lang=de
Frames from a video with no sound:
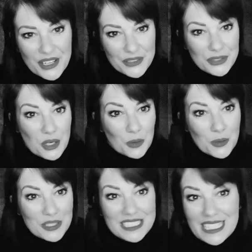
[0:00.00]
für
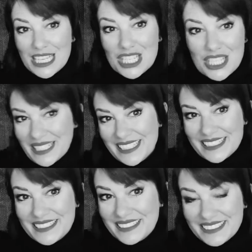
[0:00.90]

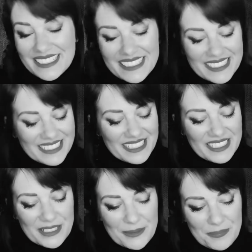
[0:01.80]
Gruselgeschichten.
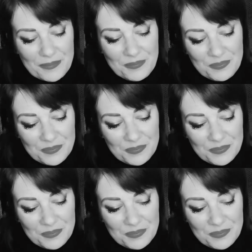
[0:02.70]
Ähm,